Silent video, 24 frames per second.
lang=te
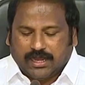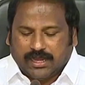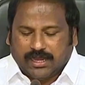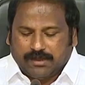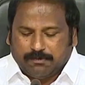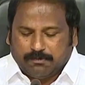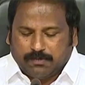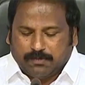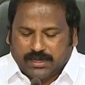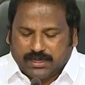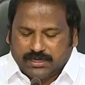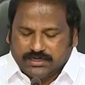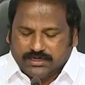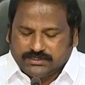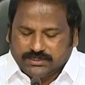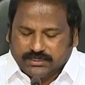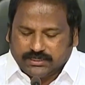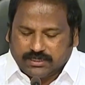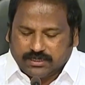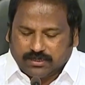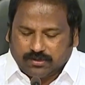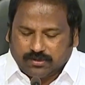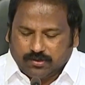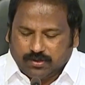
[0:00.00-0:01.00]
ఆ
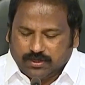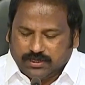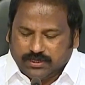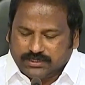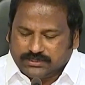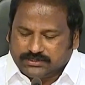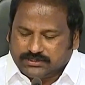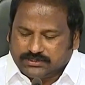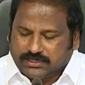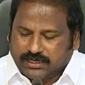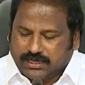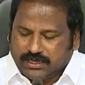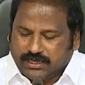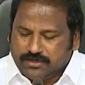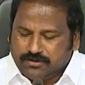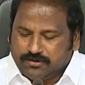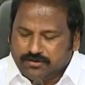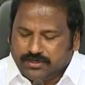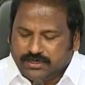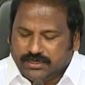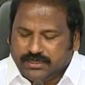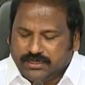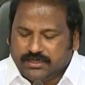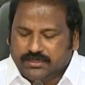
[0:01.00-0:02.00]
మానసిక రోగి స్థాయి
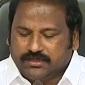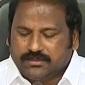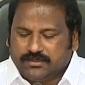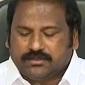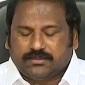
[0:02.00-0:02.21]
నుండి